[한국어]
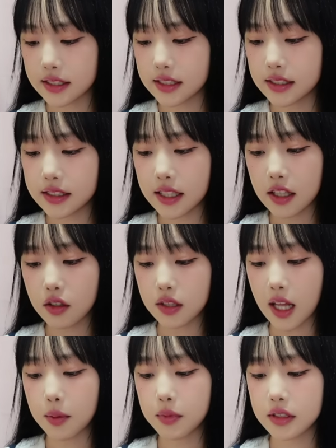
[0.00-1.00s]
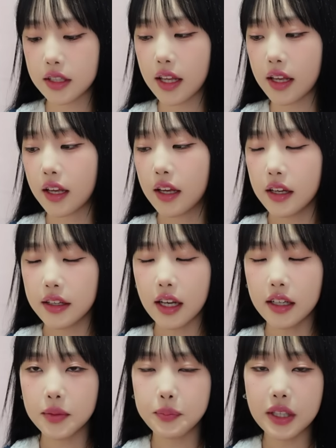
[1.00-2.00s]
그때 이거 담을 때
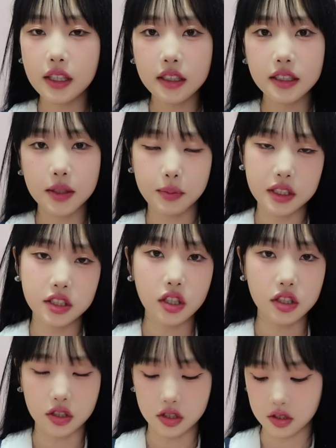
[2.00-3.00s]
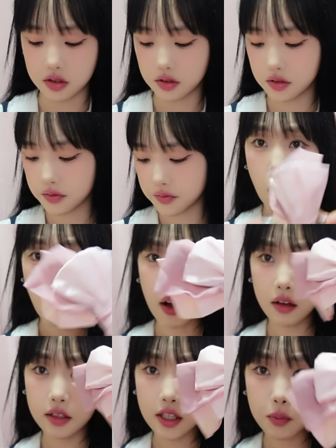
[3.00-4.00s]
약간 핑크에 미쳐 있었어요.
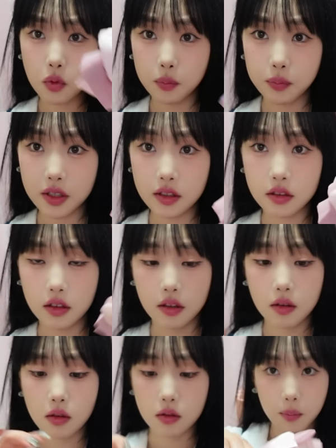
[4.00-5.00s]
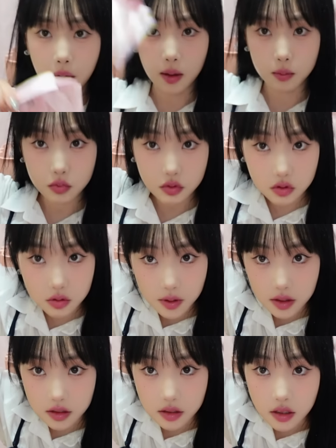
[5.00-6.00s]
왕 리본핀인데요. 밥
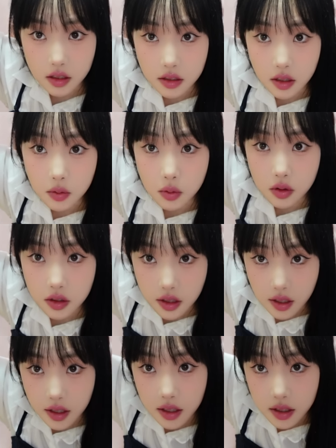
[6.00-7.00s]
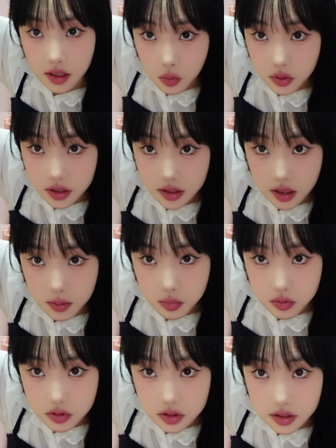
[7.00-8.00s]
묶음할 때나 이렇게 포니테일
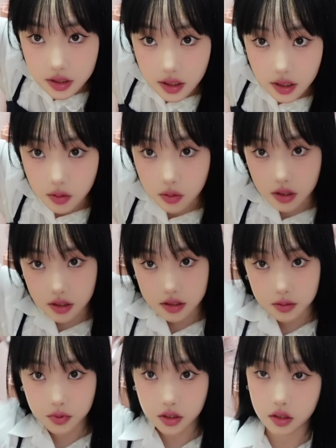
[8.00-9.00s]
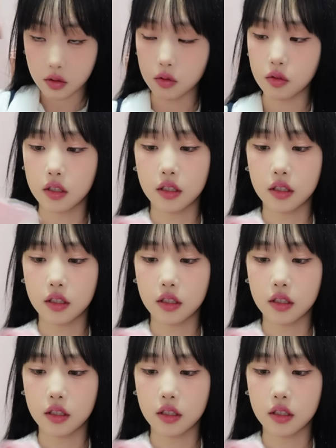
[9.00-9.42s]
묶을 때 이렇게 있으면 귀여울 것